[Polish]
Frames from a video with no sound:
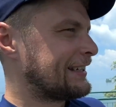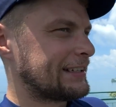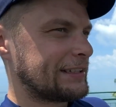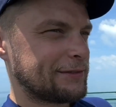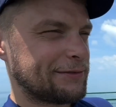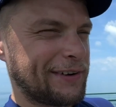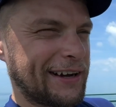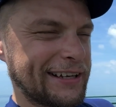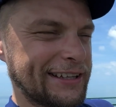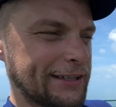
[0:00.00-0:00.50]

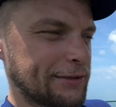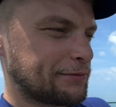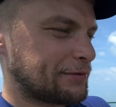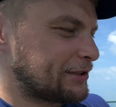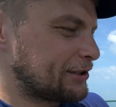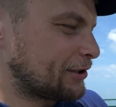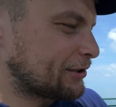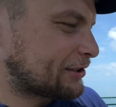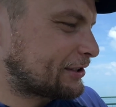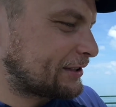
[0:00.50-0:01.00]
i fajne
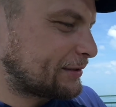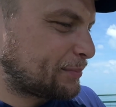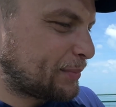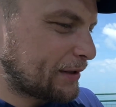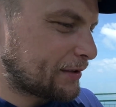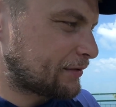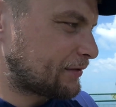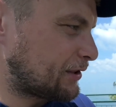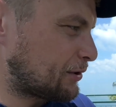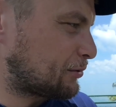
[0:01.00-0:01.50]
widoki
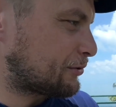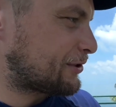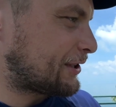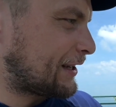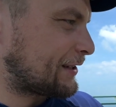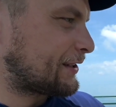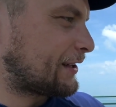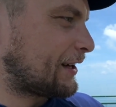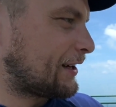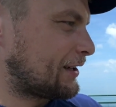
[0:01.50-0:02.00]
bez
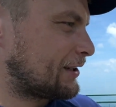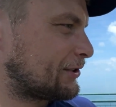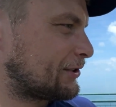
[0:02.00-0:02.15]
naruszania